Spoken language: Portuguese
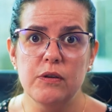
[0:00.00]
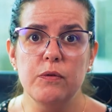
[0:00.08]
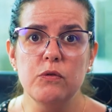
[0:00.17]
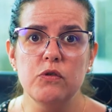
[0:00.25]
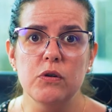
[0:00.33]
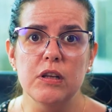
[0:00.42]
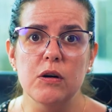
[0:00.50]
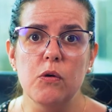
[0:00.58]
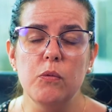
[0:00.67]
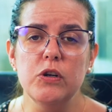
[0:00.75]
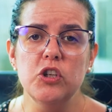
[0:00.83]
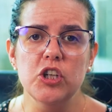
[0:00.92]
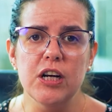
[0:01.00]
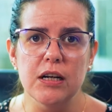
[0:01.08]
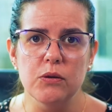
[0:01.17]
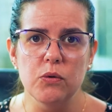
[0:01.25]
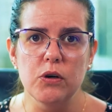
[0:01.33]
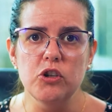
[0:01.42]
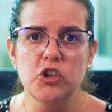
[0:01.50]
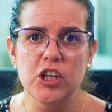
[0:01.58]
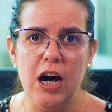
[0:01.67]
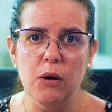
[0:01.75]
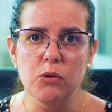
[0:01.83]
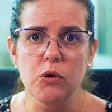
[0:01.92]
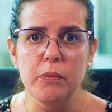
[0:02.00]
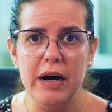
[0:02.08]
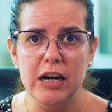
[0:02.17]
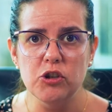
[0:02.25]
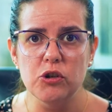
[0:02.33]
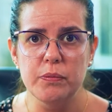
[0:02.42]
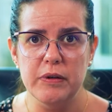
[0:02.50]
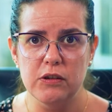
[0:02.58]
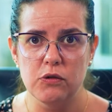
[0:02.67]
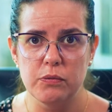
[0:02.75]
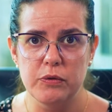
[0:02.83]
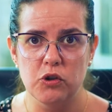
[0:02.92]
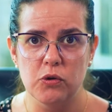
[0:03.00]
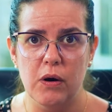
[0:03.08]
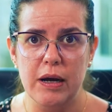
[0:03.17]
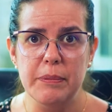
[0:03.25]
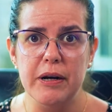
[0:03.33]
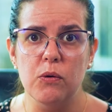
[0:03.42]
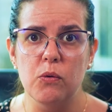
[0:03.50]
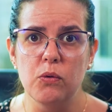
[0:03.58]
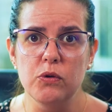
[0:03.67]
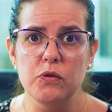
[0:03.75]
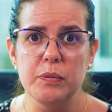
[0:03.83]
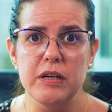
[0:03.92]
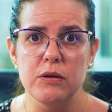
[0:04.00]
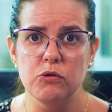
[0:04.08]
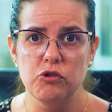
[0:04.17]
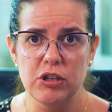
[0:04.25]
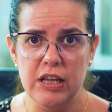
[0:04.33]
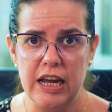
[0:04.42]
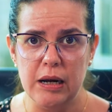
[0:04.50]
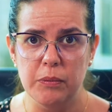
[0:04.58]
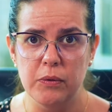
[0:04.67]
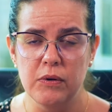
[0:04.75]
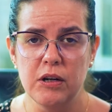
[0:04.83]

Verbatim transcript: e funciona como um indicador de alta ou baixa do preço do Bitcoin para curtos períodos de tempo.